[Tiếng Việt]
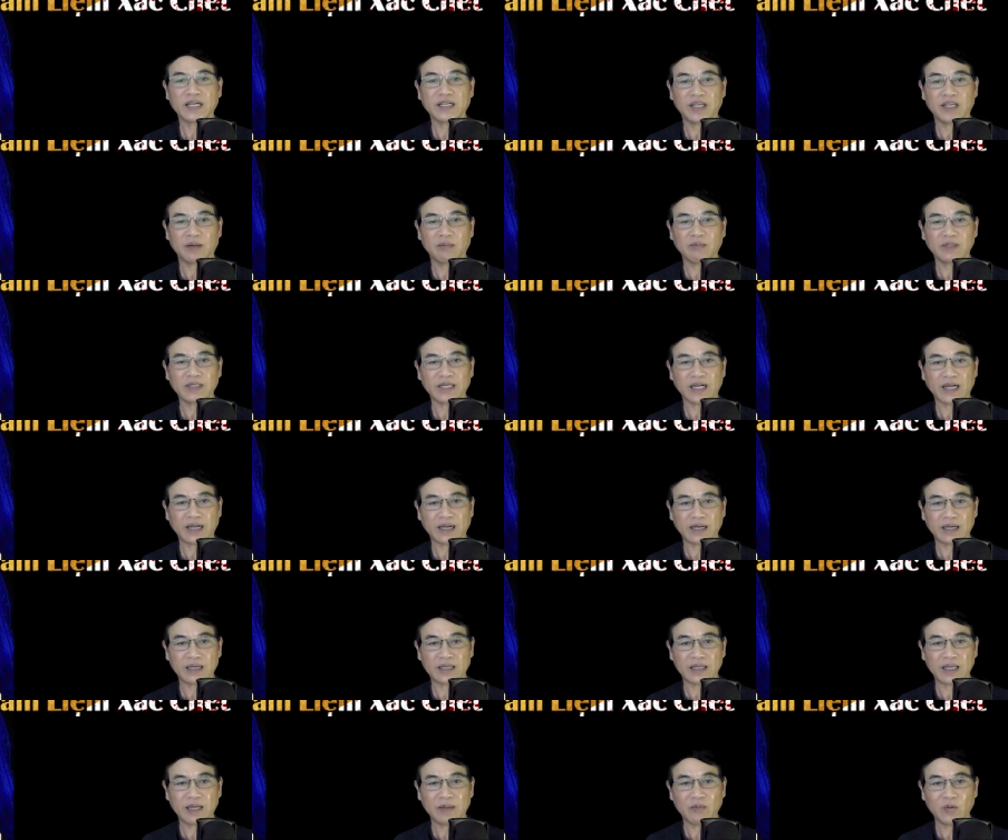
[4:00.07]
kiểm tra
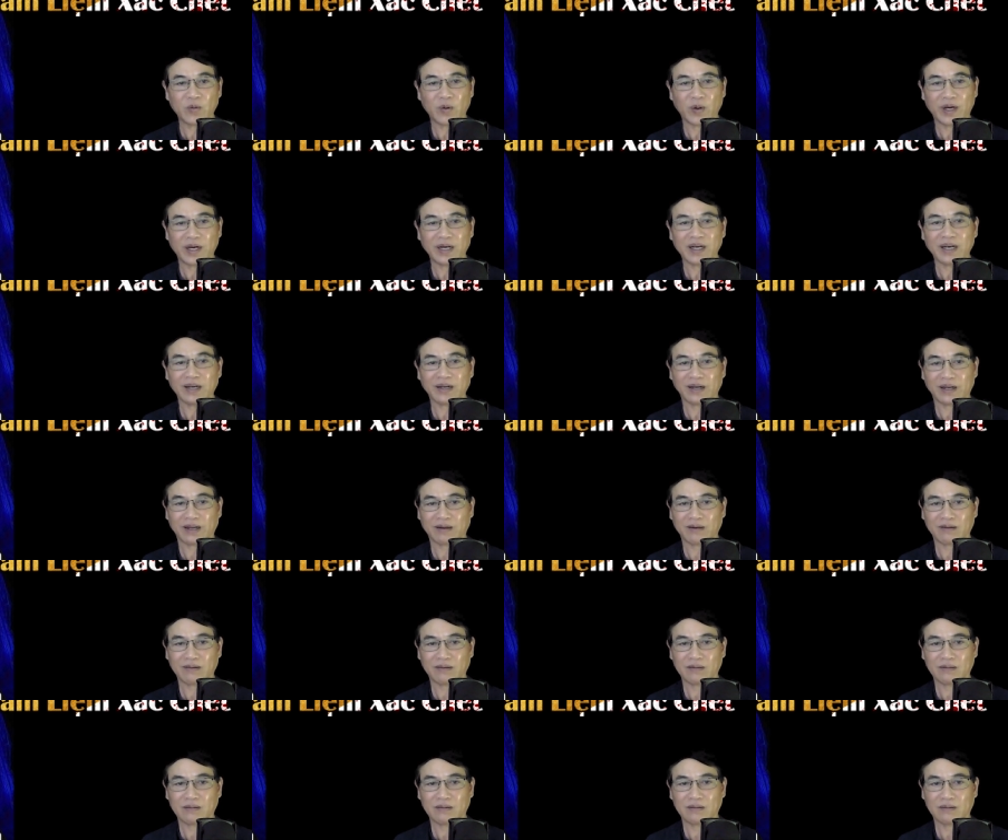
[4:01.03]
kim quỹ đây nè.
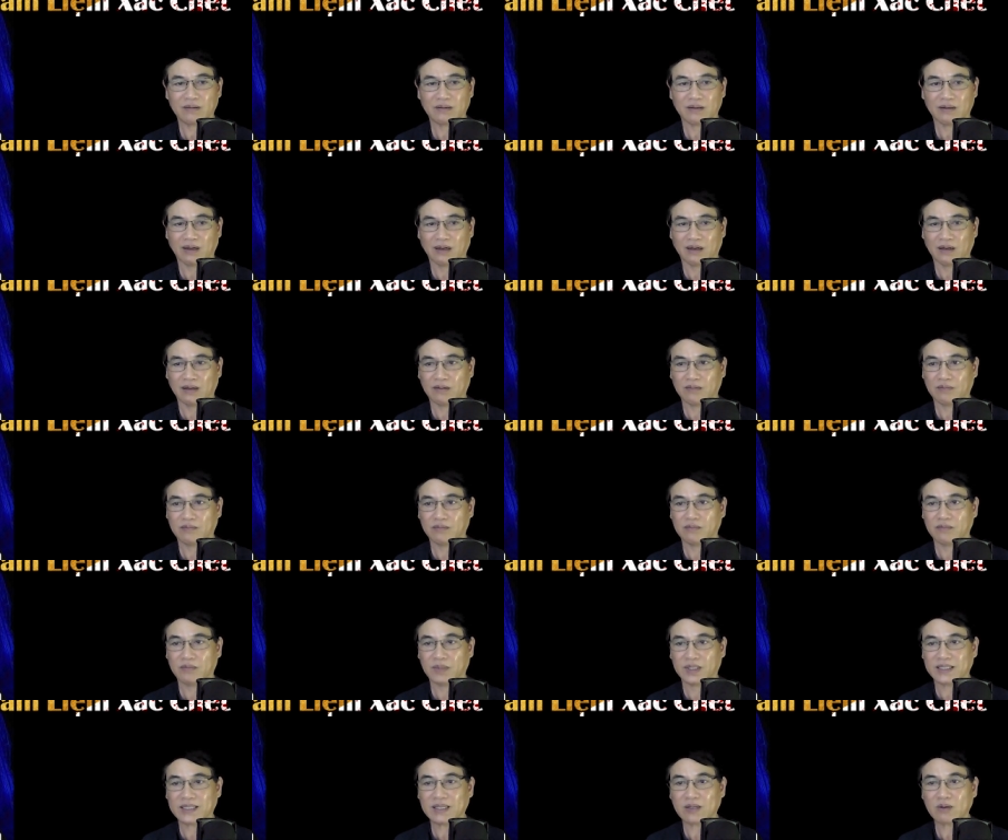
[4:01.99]

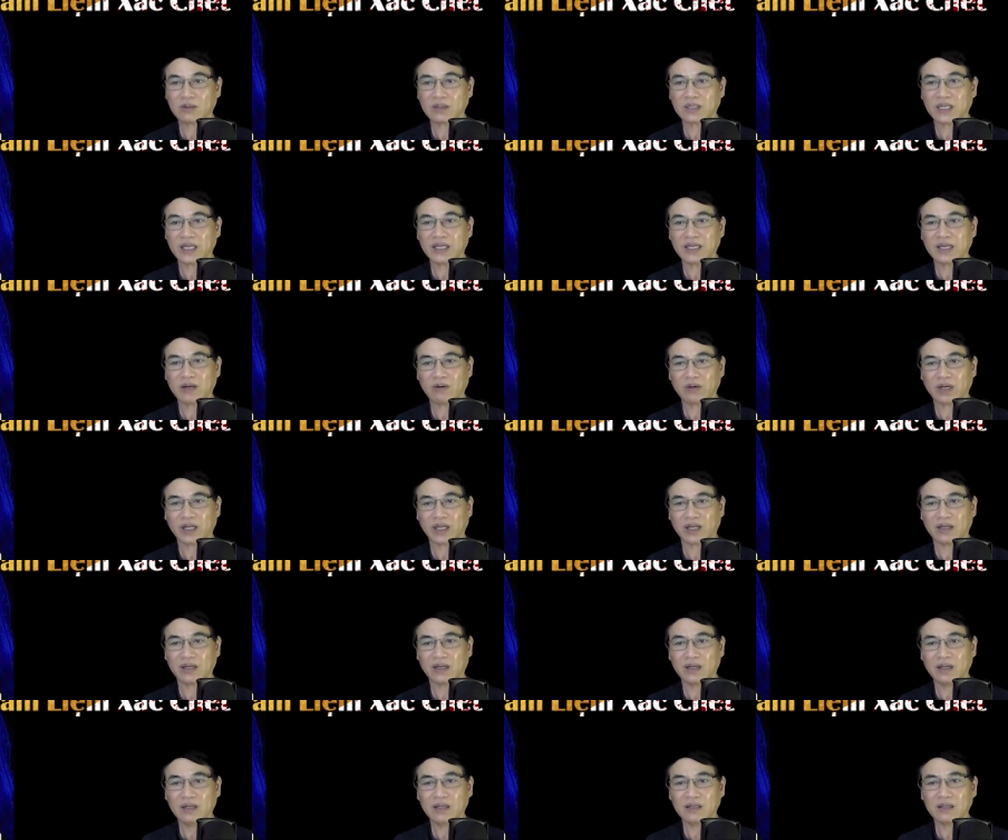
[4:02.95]
Mà sao con thấy dạo này
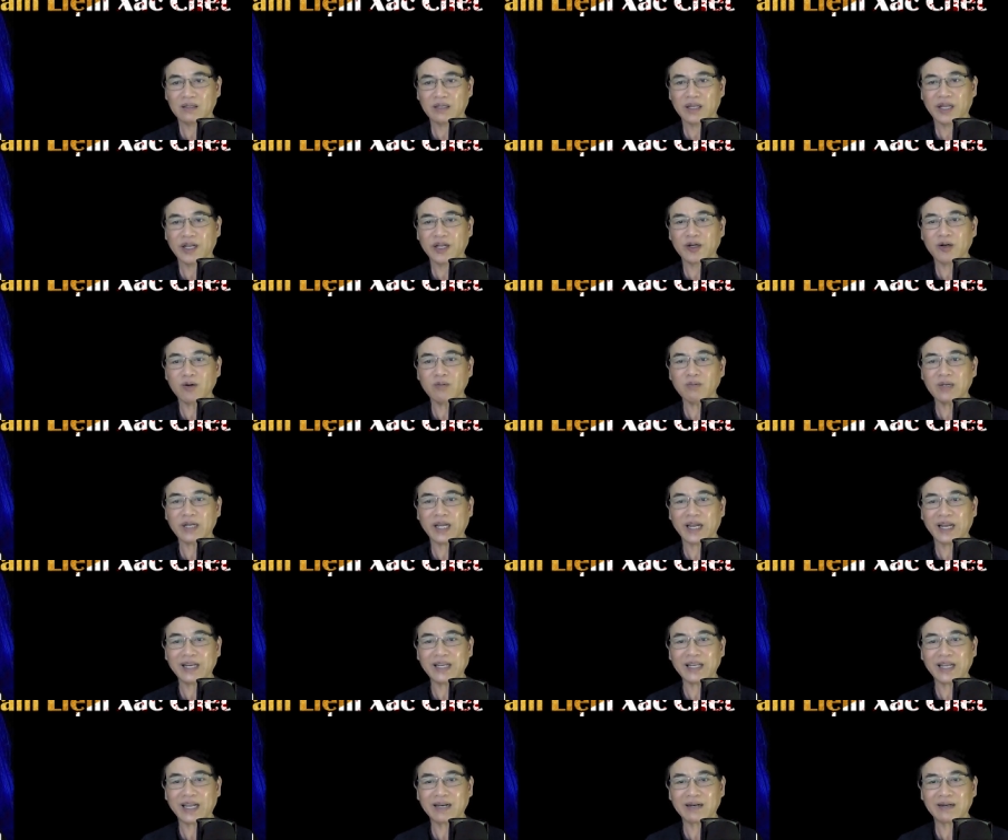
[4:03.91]
tiền cúng lễ
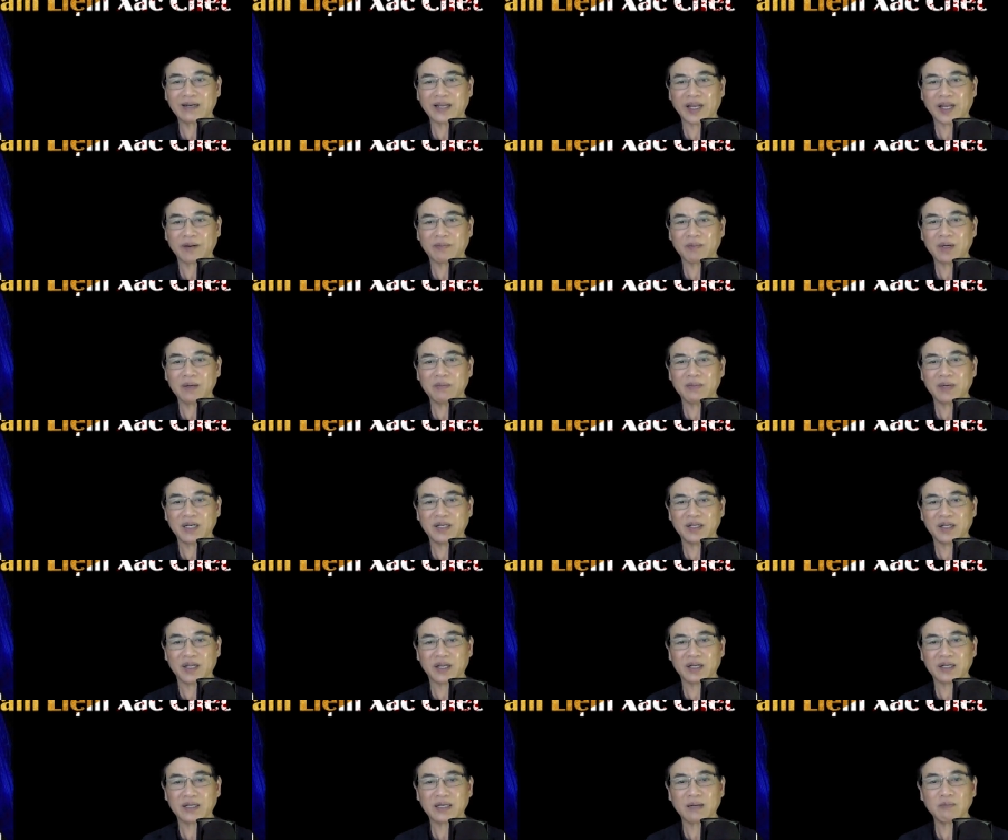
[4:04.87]
nhang đèn bên bệnh
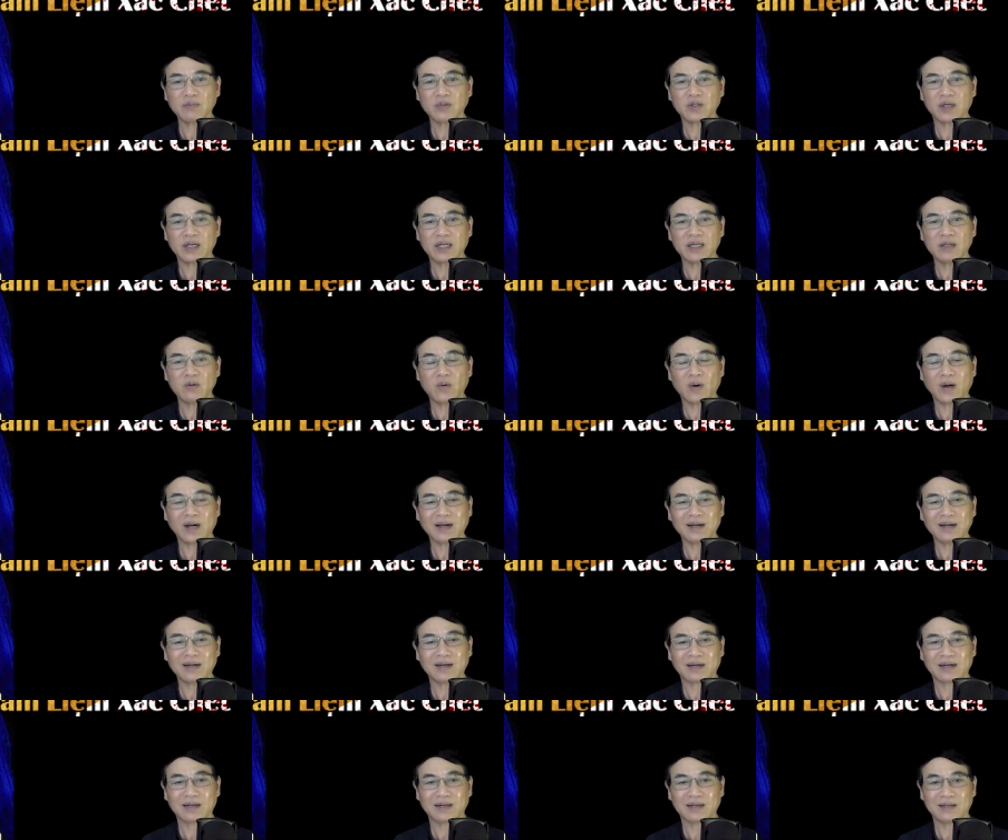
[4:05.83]
viện cấp cho ít quá
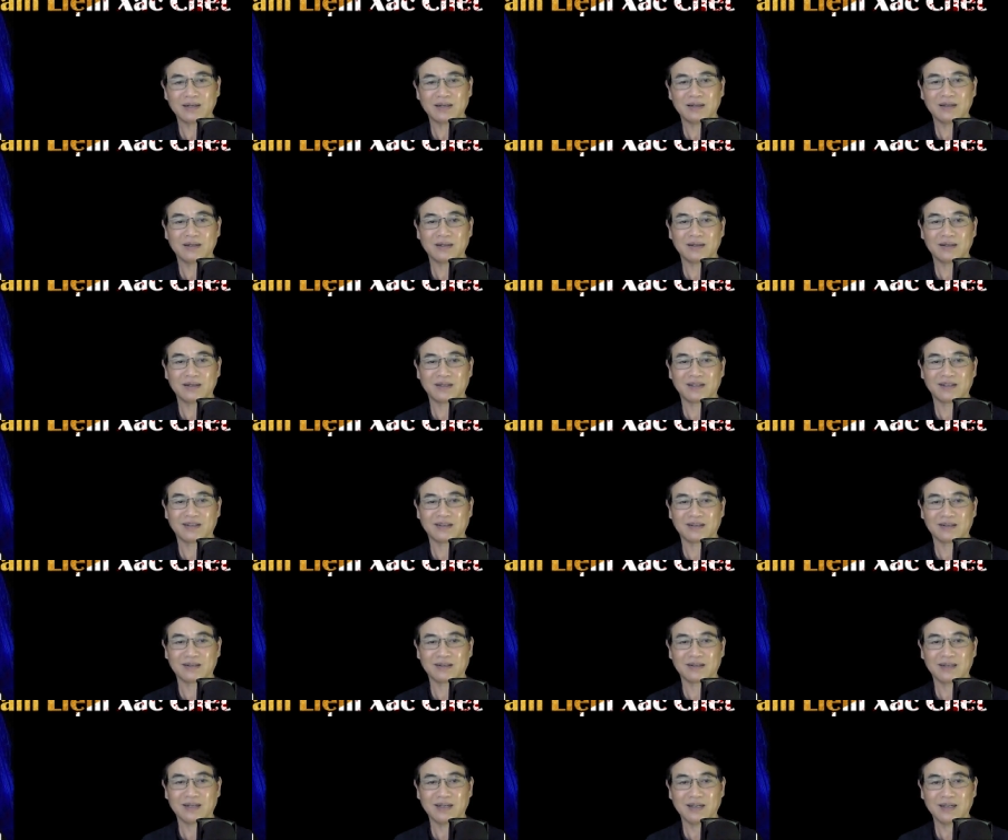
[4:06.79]
hả?
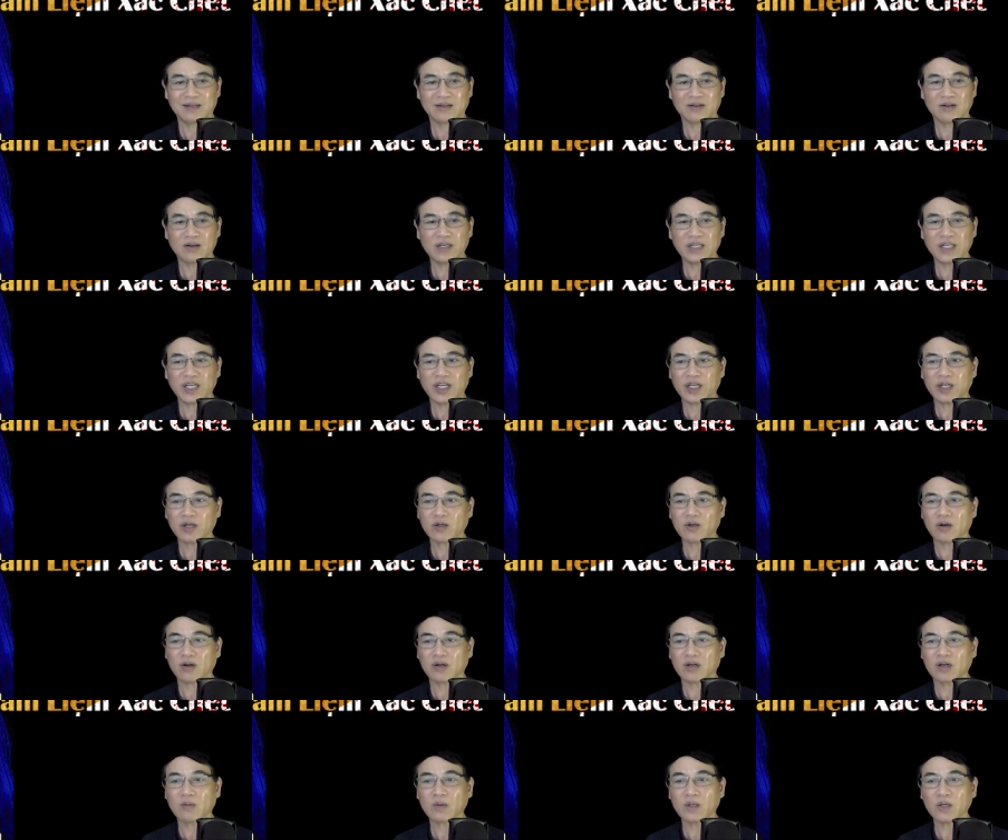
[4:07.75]
Có khi
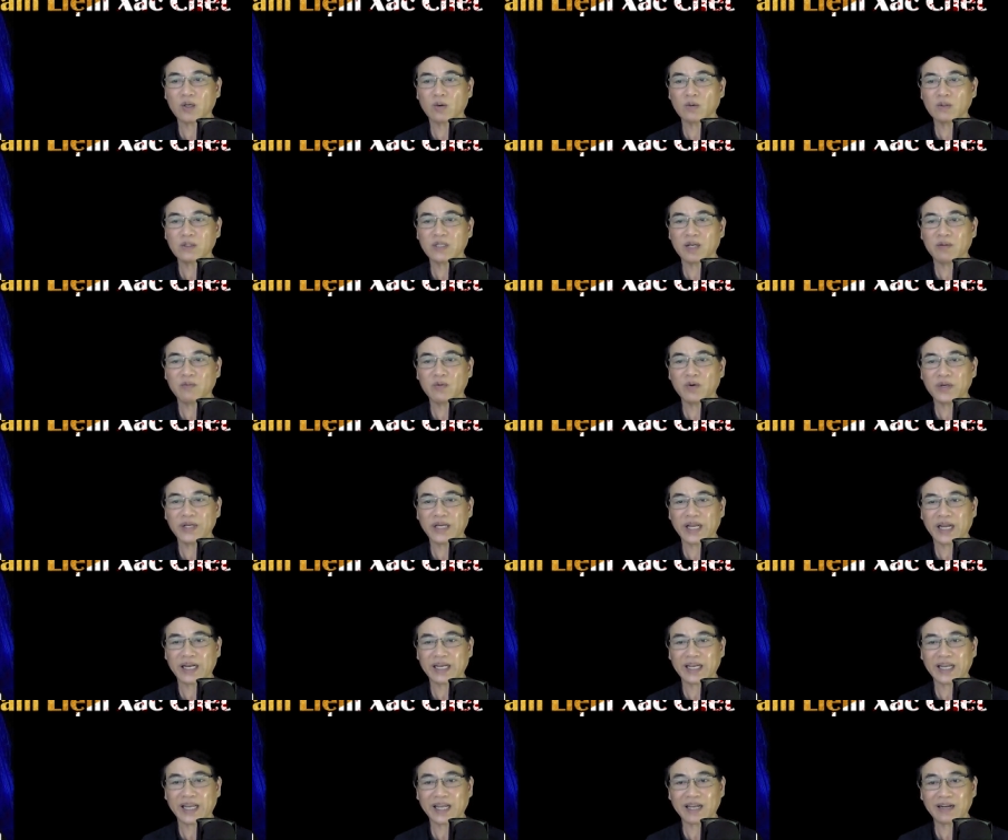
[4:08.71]
còn không có đủ tiền mua
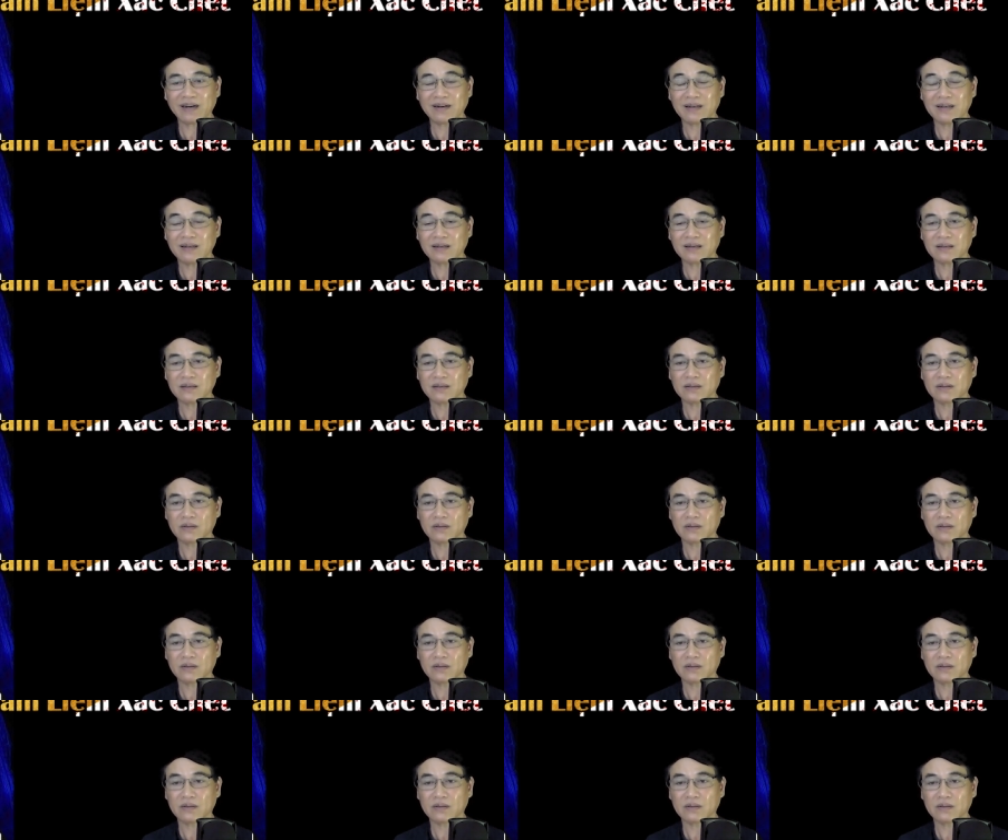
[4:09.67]
vàng nhang nữa đó.